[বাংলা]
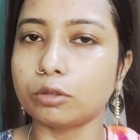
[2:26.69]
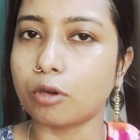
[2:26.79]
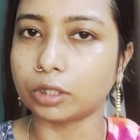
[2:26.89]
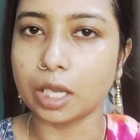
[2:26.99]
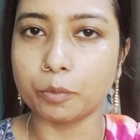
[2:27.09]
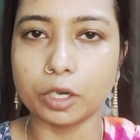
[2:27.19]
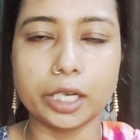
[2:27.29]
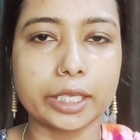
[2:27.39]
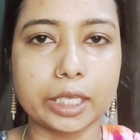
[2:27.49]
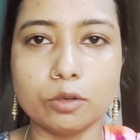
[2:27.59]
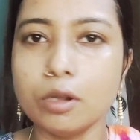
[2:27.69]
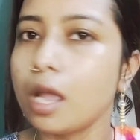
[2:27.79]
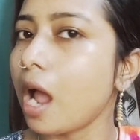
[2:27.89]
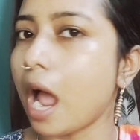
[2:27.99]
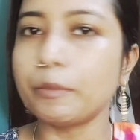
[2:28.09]
কথা বললে কেউ
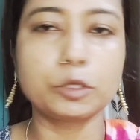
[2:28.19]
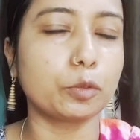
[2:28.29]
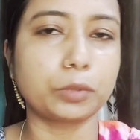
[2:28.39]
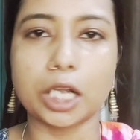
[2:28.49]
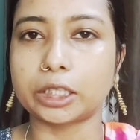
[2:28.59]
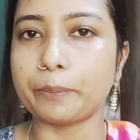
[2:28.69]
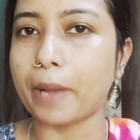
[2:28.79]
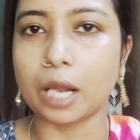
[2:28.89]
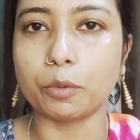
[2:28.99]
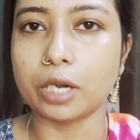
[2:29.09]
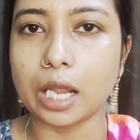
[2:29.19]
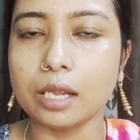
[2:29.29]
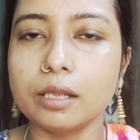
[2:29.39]
আমি চুপ থাকতে পারবো না